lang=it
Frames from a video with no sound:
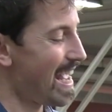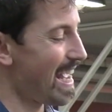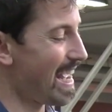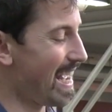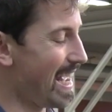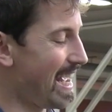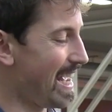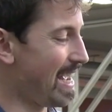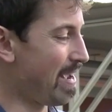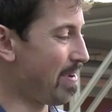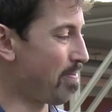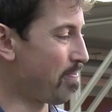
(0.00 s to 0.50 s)

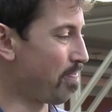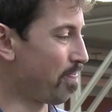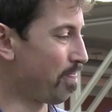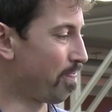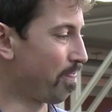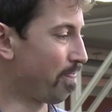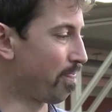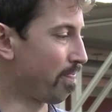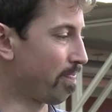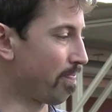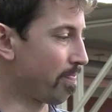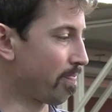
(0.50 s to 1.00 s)
E,
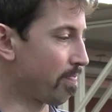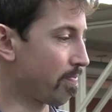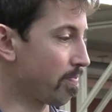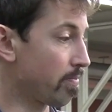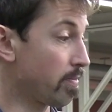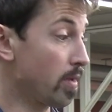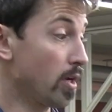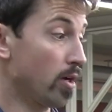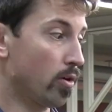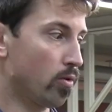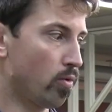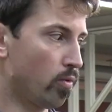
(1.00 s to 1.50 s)

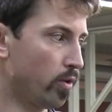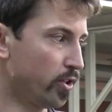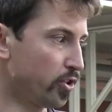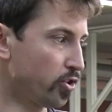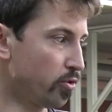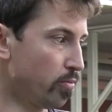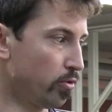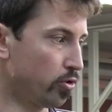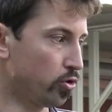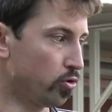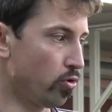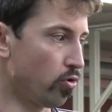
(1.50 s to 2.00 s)
ehm,
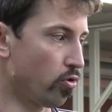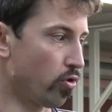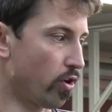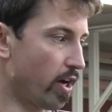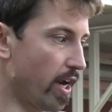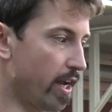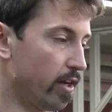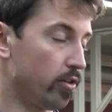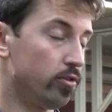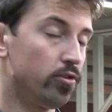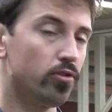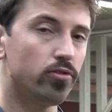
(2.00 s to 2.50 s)
questo
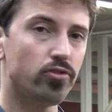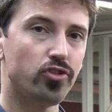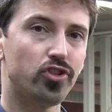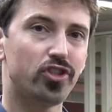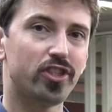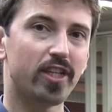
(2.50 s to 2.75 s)
motore non